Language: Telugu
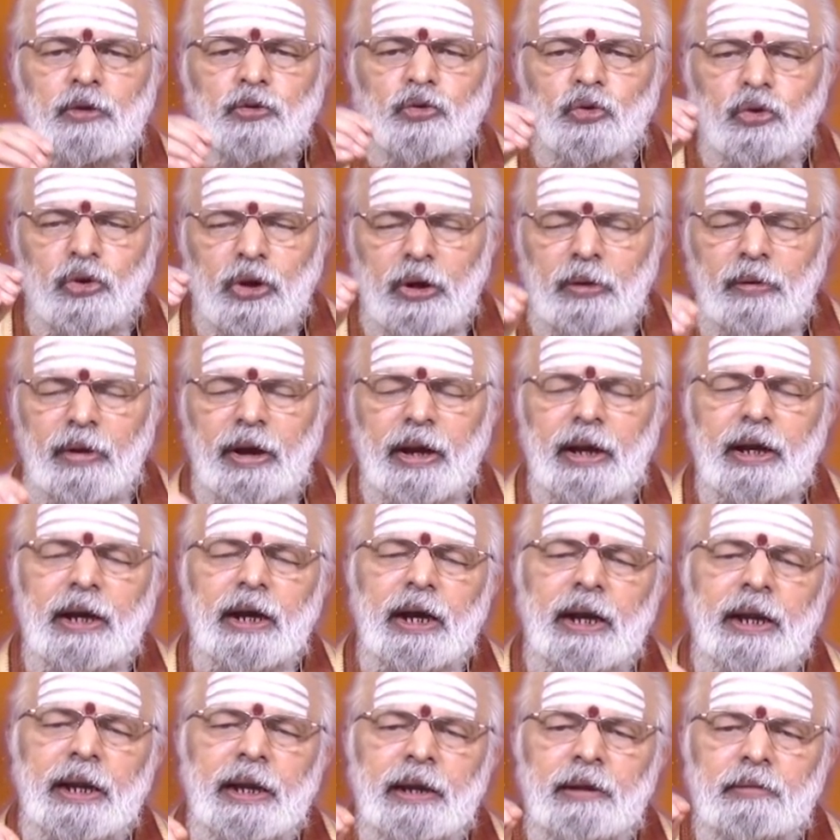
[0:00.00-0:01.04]
శుక్రవారం
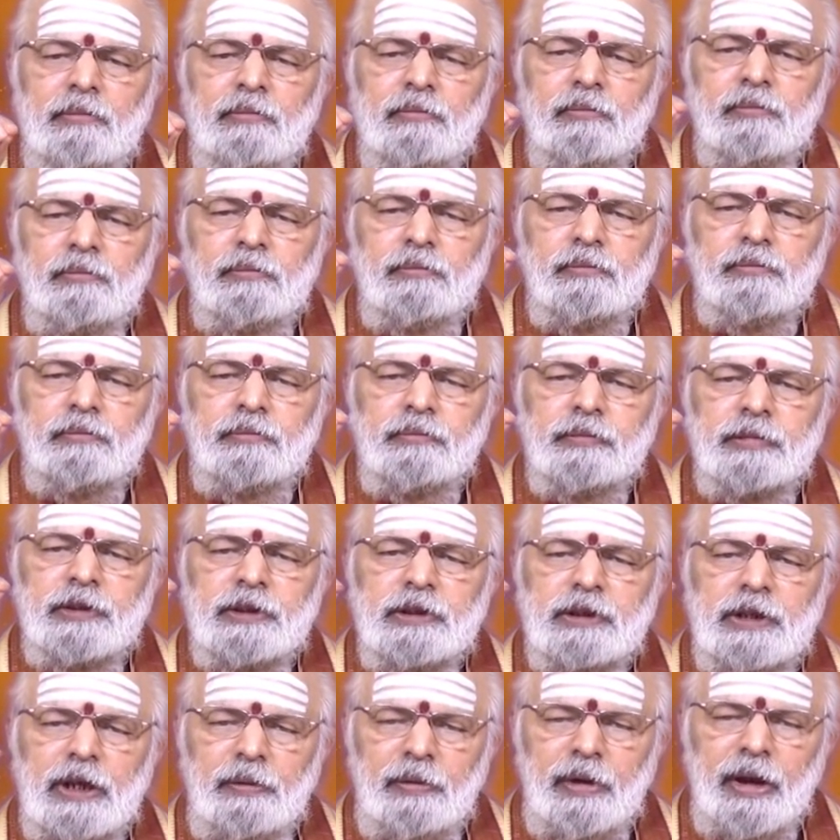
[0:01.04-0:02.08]
కానీ
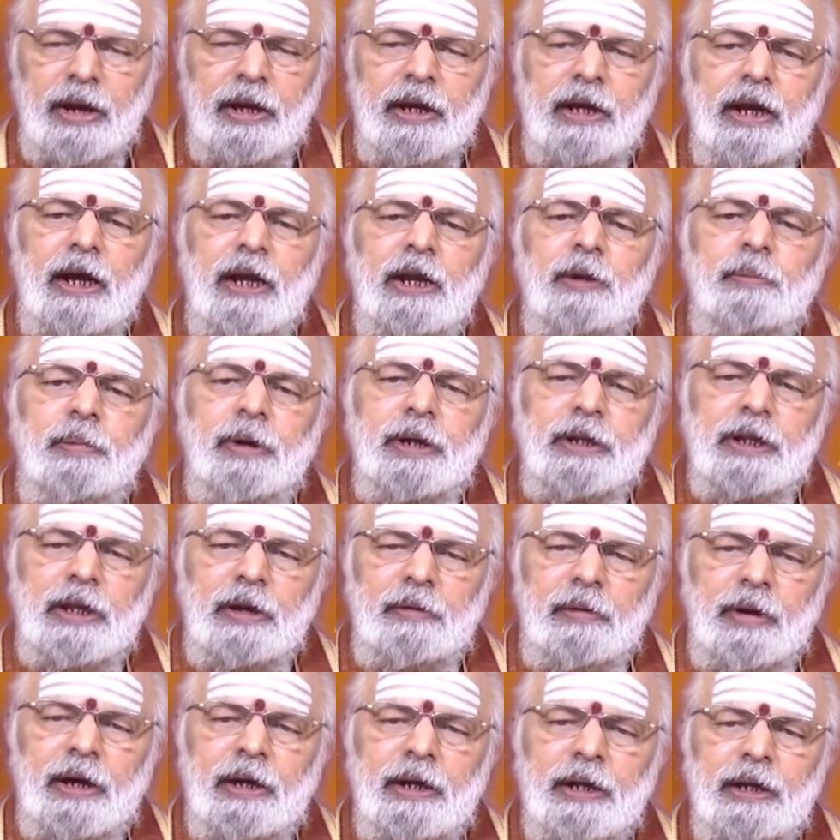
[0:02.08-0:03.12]
శనివారం కానీ బయలుదేరి
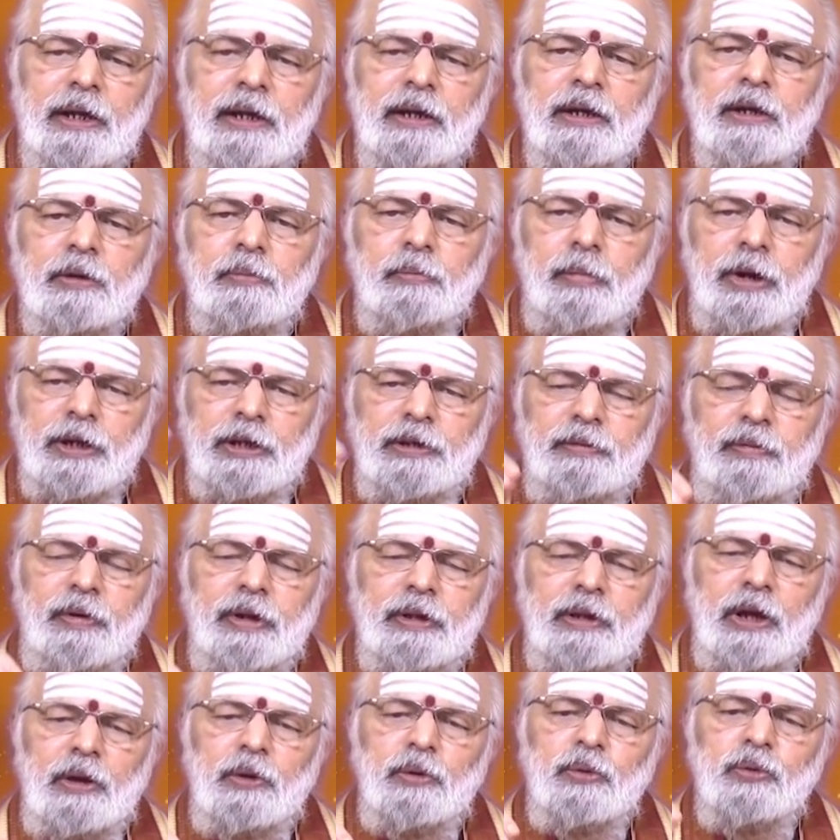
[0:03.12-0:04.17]
వెళ్ళండి మంచి
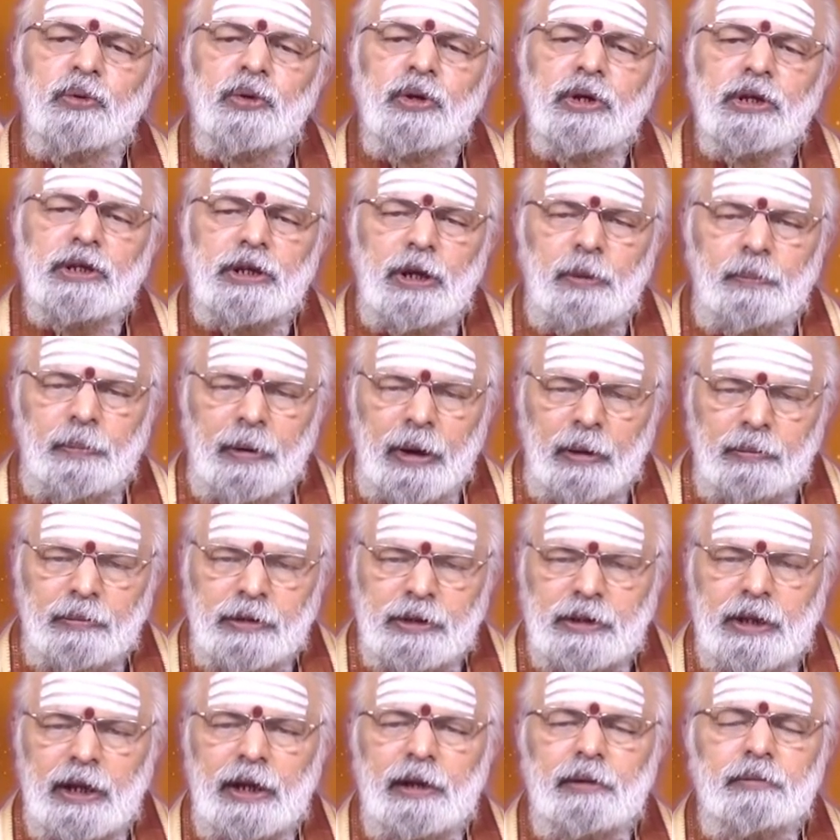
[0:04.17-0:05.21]
ఫలితాలు
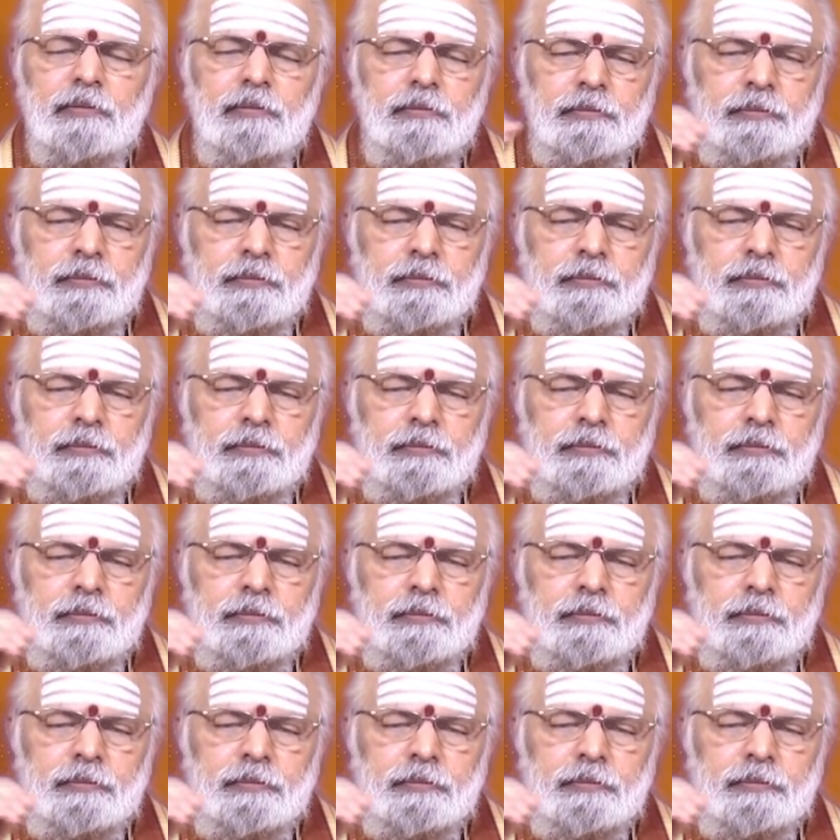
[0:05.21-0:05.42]
సంప్రాప్తిస్తాయి